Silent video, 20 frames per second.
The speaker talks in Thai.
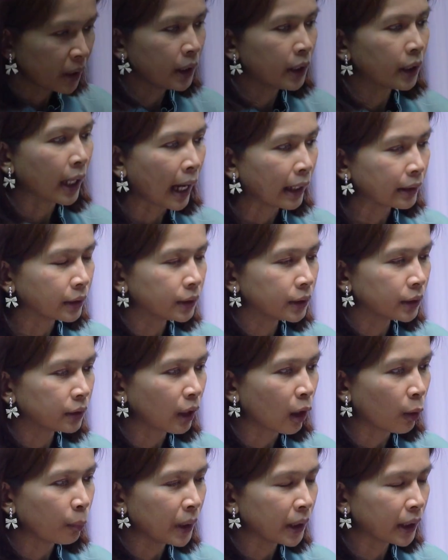มีค่ะจริ
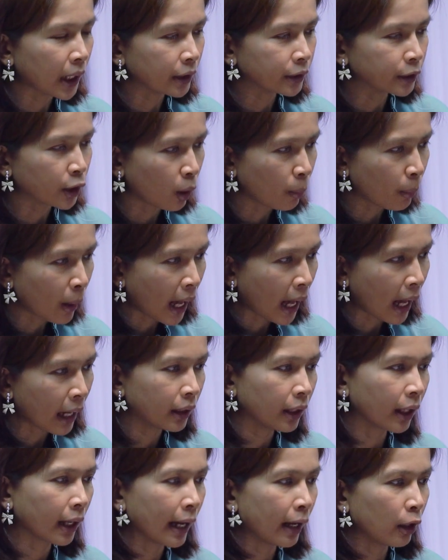งๆ แล้วมีทั้งชาวบ้าน
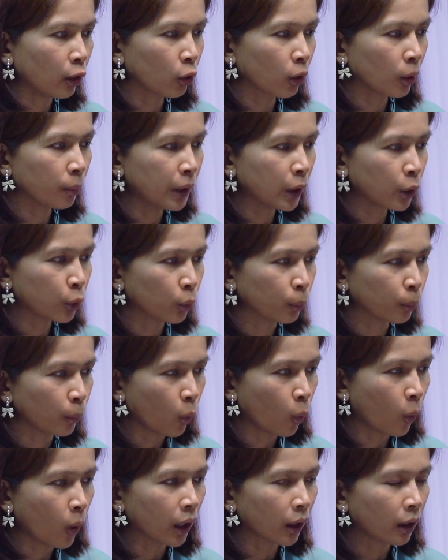นะคะ แล้วก็มีกลุ่ม
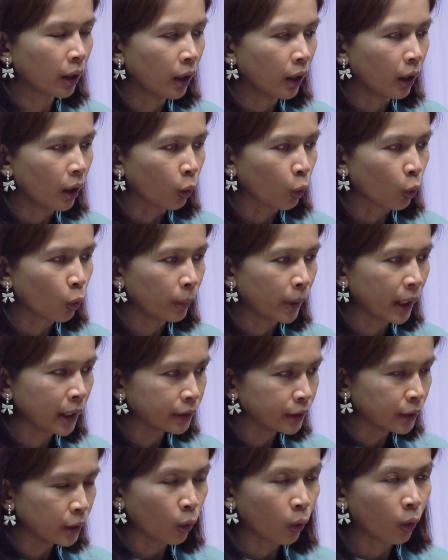พวกกลุ่ม
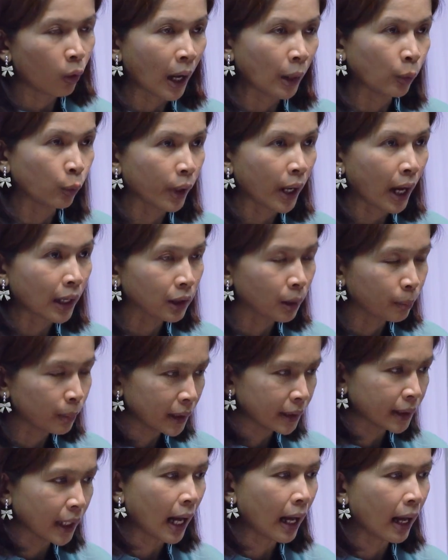NGO อนุรักษ์ธรร
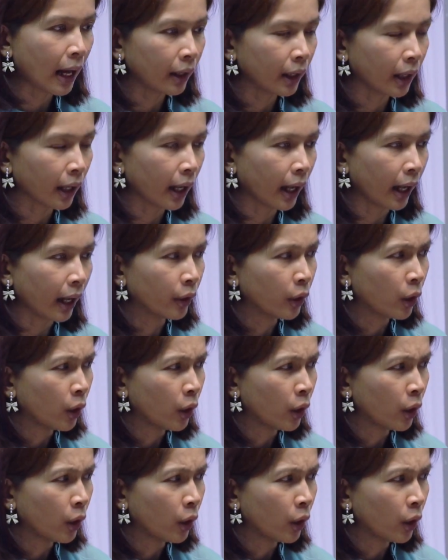มชาตินะคะ